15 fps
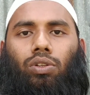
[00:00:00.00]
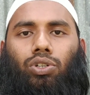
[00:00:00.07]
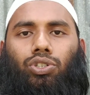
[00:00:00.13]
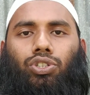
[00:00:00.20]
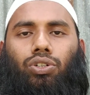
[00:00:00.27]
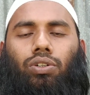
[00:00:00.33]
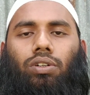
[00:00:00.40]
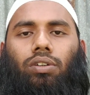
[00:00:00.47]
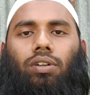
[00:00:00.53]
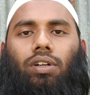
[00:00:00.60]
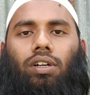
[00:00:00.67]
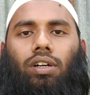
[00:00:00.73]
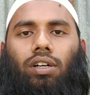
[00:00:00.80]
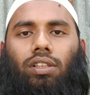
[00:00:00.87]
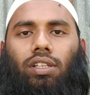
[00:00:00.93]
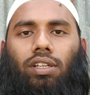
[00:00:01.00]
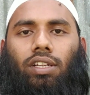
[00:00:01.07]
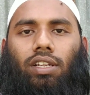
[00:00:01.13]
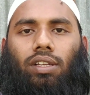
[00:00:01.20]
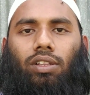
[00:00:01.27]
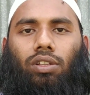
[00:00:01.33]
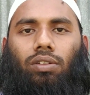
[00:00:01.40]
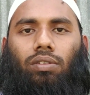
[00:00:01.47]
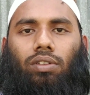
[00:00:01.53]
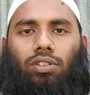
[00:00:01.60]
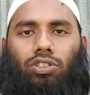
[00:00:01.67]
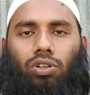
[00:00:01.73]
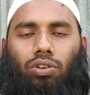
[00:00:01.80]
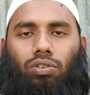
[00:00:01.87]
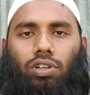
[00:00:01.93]
দর্শক তিনি
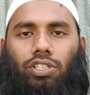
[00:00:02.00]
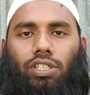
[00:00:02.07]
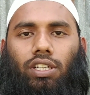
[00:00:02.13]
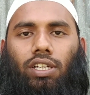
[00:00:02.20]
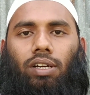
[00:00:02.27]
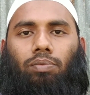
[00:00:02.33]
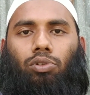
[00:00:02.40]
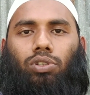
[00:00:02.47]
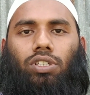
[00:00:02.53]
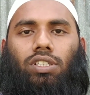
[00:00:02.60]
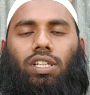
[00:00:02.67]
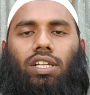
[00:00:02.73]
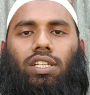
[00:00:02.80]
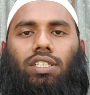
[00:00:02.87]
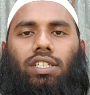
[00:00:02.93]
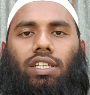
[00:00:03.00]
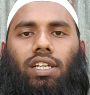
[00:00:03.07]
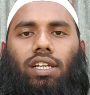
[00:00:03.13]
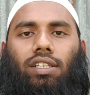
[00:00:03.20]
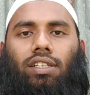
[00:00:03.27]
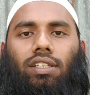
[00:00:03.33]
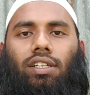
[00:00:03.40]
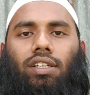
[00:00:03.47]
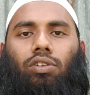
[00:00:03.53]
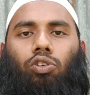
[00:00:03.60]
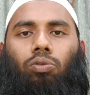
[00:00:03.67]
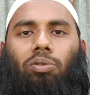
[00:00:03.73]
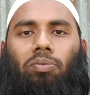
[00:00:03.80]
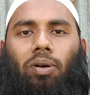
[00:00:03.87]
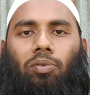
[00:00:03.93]
সকল শিক্ষা প্রতিষ্ঠানের শিক্ষার্থীদের
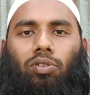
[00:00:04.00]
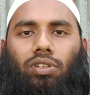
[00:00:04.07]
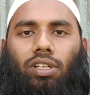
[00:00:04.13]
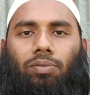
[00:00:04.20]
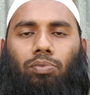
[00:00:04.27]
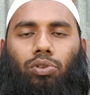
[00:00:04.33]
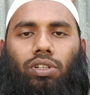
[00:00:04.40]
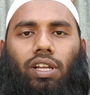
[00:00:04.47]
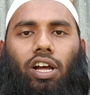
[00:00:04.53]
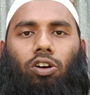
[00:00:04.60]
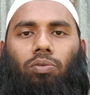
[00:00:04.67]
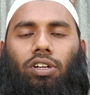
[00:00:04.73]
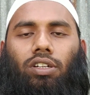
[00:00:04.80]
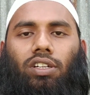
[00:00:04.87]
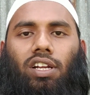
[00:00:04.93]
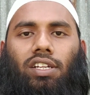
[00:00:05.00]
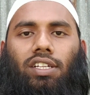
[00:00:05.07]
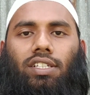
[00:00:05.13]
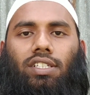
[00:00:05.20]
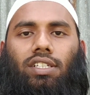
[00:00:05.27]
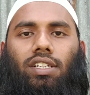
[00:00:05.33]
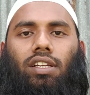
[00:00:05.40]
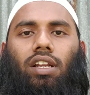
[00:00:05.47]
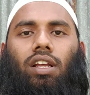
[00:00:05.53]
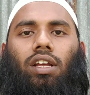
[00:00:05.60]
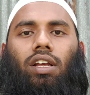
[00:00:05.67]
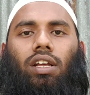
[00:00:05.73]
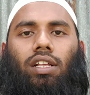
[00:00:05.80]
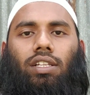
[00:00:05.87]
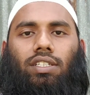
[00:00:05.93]
অভিভাবকদের প্রতি আহ্বান জানিয়েছেন
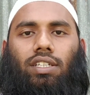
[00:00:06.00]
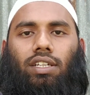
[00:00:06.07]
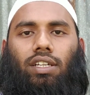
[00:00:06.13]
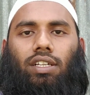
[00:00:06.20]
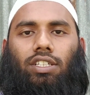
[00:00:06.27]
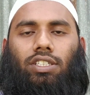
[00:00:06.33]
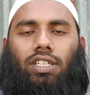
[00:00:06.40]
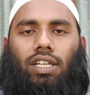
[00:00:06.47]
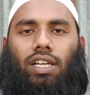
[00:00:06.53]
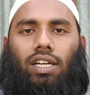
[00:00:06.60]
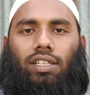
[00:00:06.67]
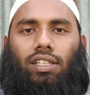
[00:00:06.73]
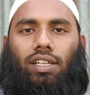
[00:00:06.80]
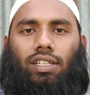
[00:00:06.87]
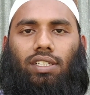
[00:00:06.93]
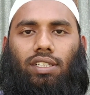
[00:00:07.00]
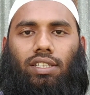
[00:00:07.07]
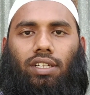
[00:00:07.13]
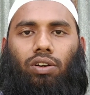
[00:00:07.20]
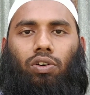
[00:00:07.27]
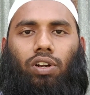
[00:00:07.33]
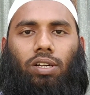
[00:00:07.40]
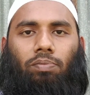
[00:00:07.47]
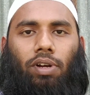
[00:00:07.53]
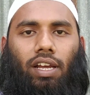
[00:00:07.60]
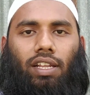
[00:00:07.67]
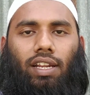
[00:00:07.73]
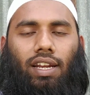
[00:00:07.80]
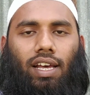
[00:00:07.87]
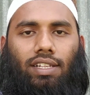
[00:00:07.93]
যে শিক্ষার্থীরা যাতে ঘরের
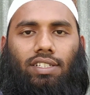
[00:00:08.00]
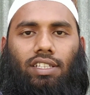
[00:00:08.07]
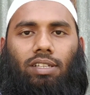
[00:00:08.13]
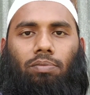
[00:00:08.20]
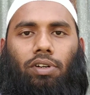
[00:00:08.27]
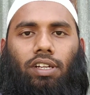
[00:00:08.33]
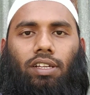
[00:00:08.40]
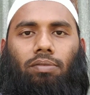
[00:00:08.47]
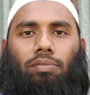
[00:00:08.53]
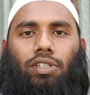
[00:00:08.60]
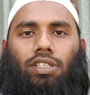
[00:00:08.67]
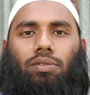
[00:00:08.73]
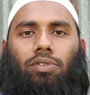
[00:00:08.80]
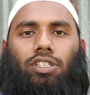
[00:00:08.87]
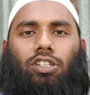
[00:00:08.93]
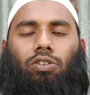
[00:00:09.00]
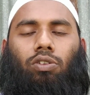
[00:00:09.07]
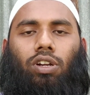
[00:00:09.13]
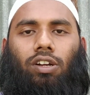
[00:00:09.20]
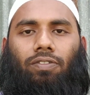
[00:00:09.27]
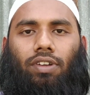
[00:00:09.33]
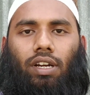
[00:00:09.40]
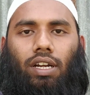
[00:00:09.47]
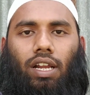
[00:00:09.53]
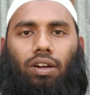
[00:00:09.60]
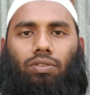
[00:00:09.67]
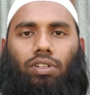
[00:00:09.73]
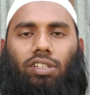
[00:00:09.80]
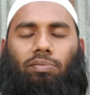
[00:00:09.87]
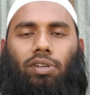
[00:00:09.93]
বাহিরে না যেতে পারে বেশি বেশি ঘোরাফেরা না
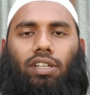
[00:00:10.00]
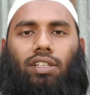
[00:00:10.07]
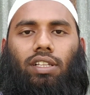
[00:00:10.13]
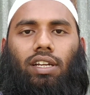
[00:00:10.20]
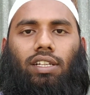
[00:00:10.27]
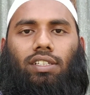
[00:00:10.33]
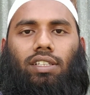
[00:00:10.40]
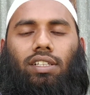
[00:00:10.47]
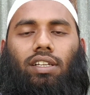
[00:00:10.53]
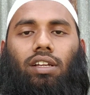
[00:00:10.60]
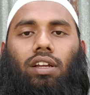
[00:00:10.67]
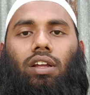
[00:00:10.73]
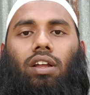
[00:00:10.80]
করতে পারে তারা যাতে